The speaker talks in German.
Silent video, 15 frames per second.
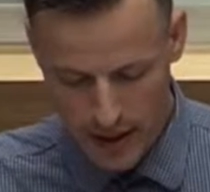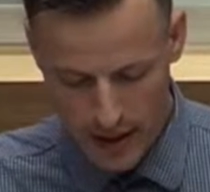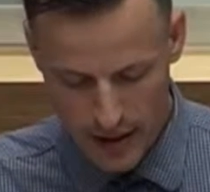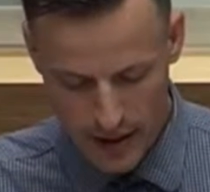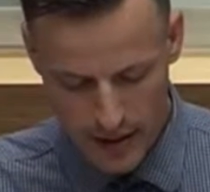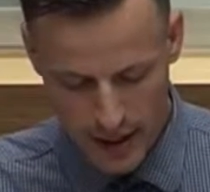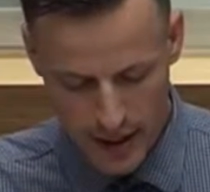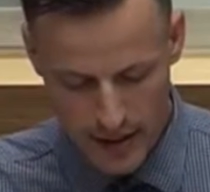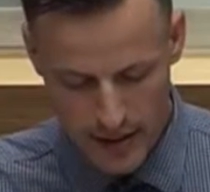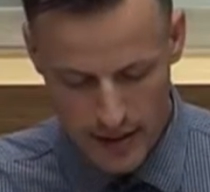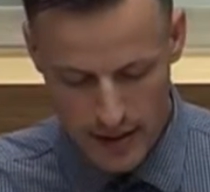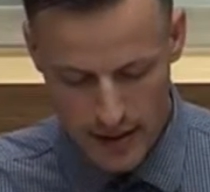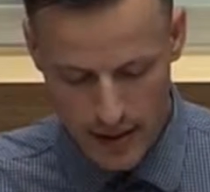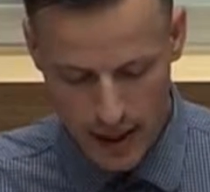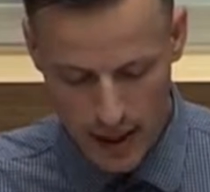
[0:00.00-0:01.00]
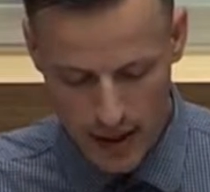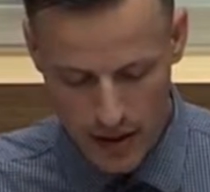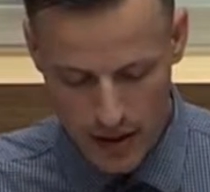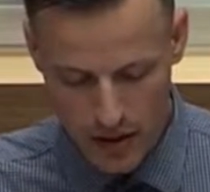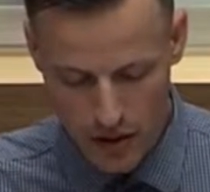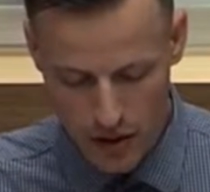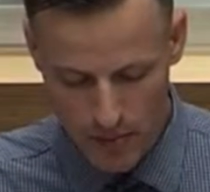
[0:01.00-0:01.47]
ihre teils in die
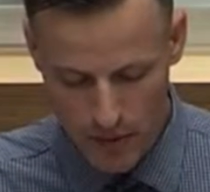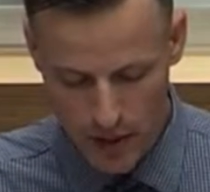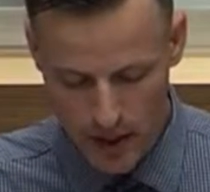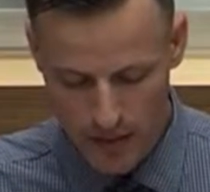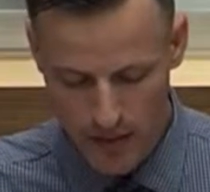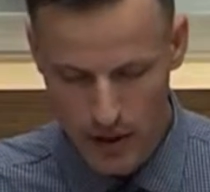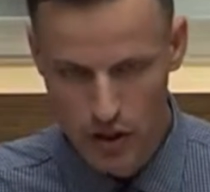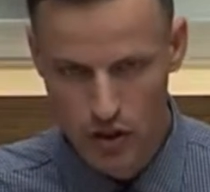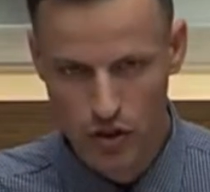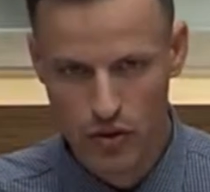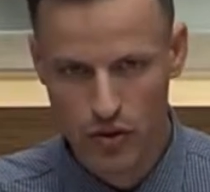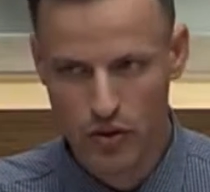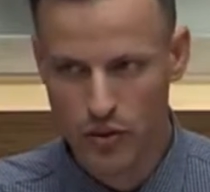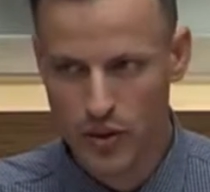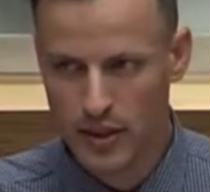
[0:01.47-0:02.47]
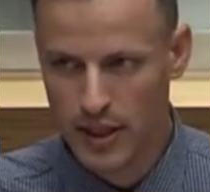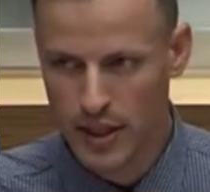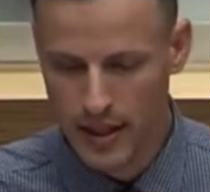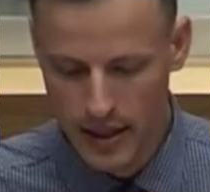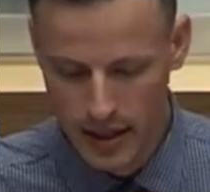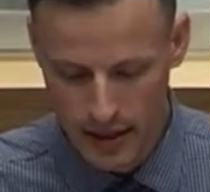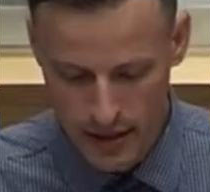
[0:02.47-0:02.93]
Jahre gekommene Infrastruktur
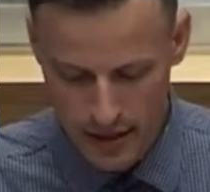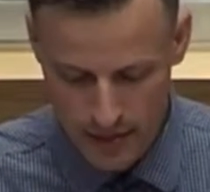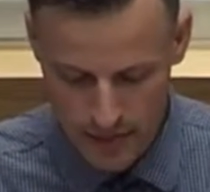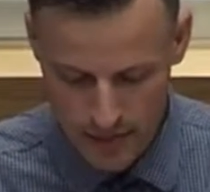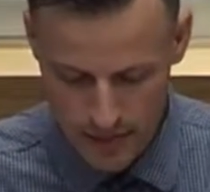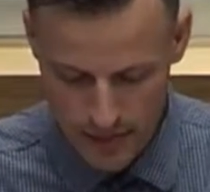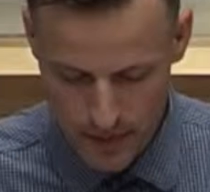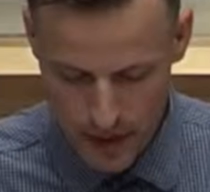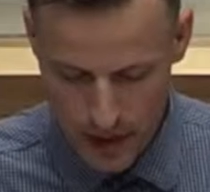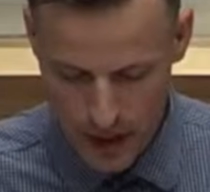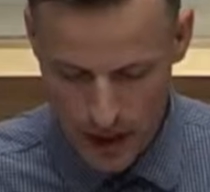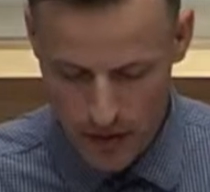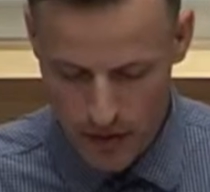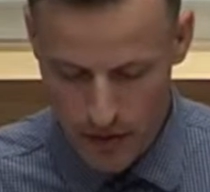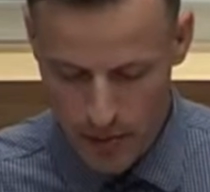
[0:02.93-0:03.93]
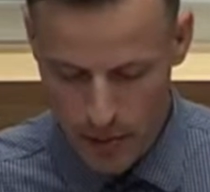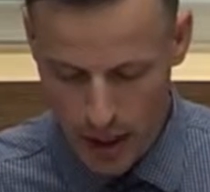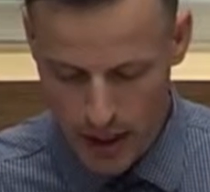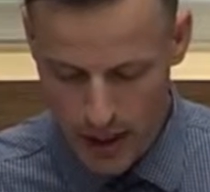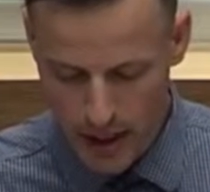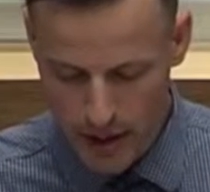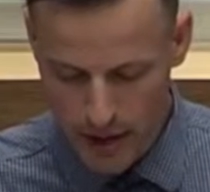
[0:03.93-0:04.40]
sanieren, für
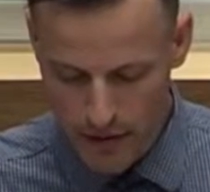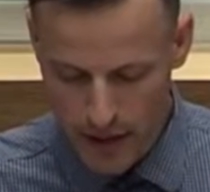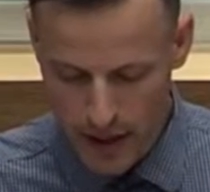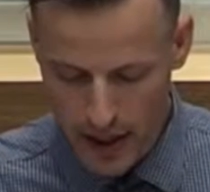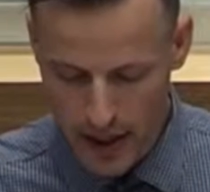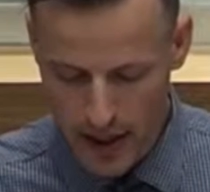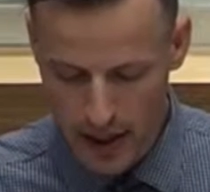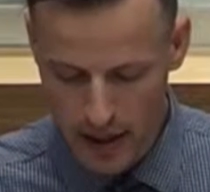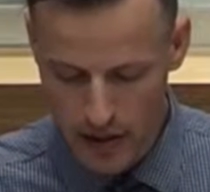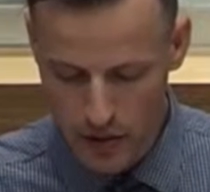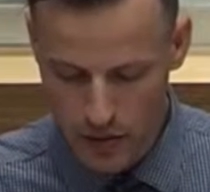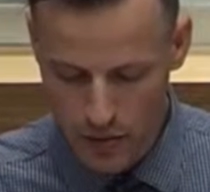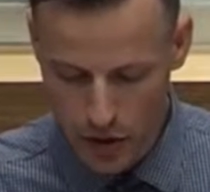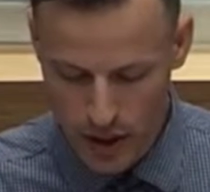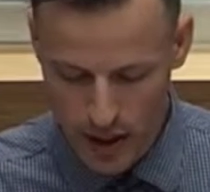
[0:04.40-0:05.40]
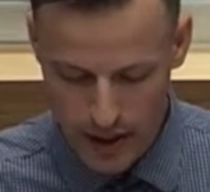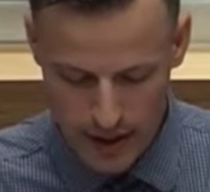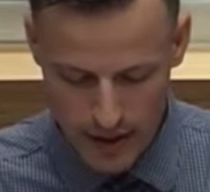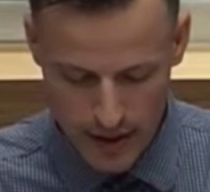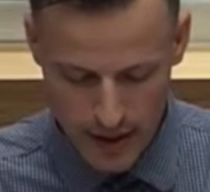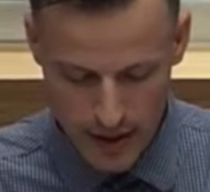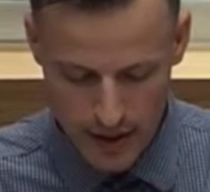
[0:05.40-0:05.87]
Barrierefreiheit und
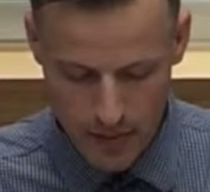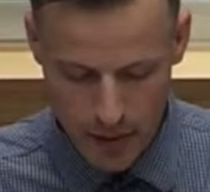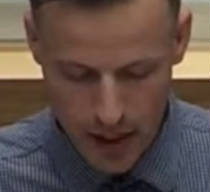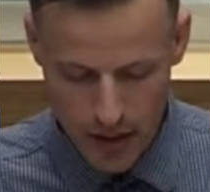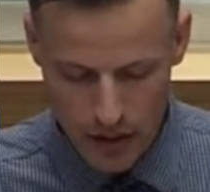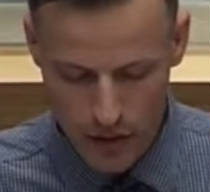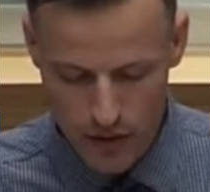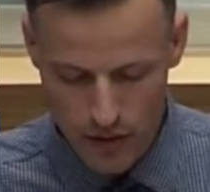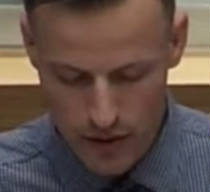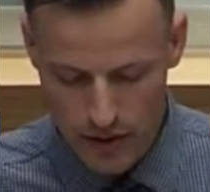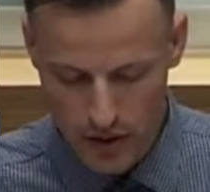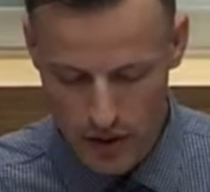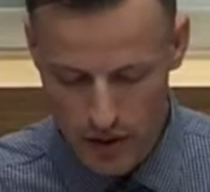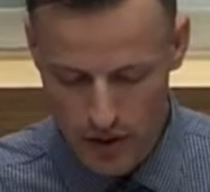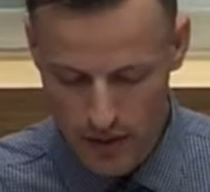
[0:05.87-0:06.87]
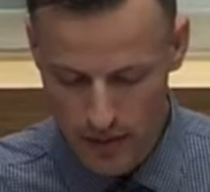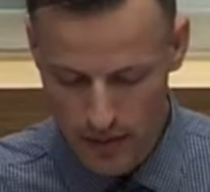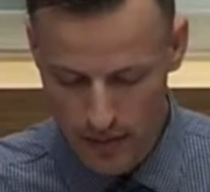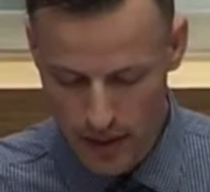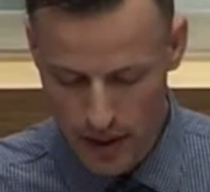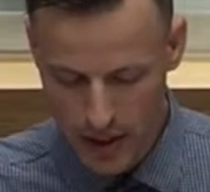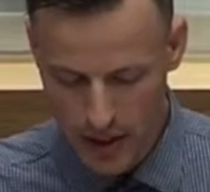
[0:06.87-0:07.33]
modernisierte Bahnhöfe sorgen,
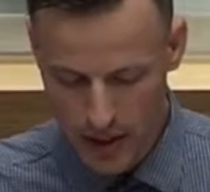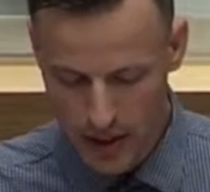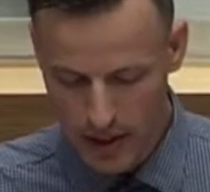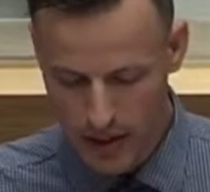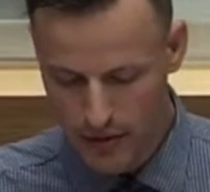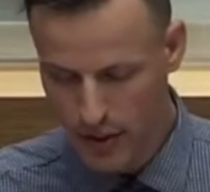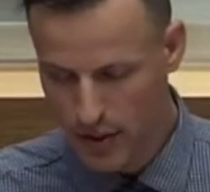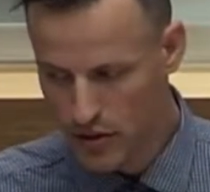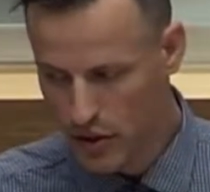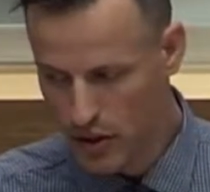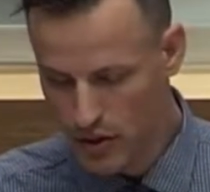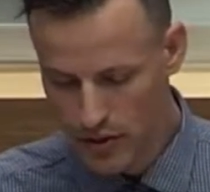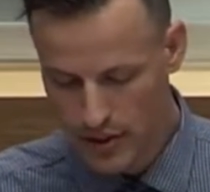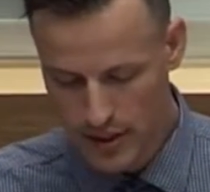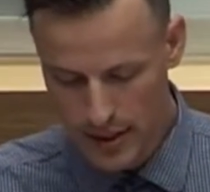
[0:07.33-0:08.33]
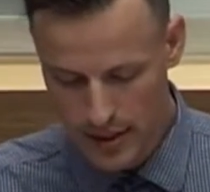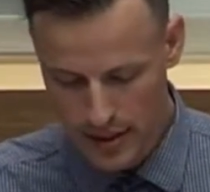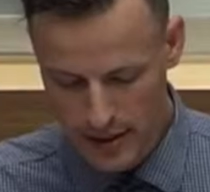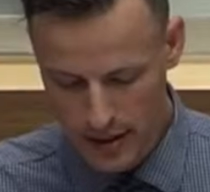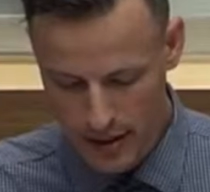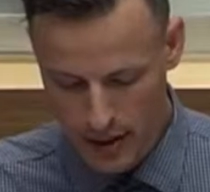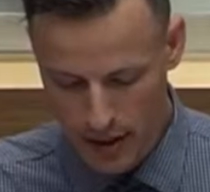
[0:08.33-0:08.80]
die
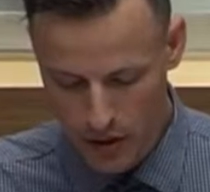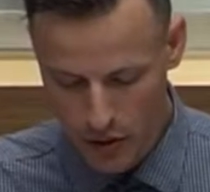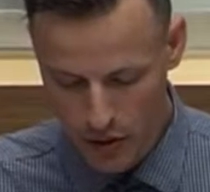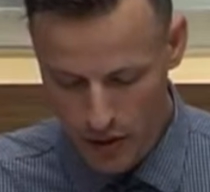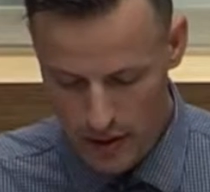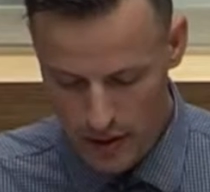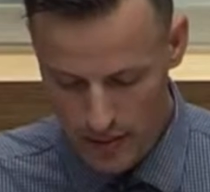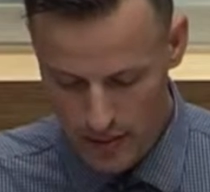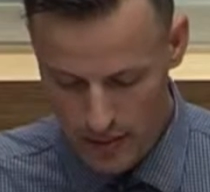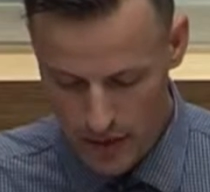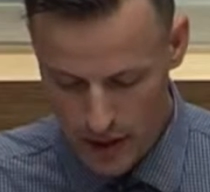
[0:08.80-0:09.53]
Versorgungsdichte erhöhen,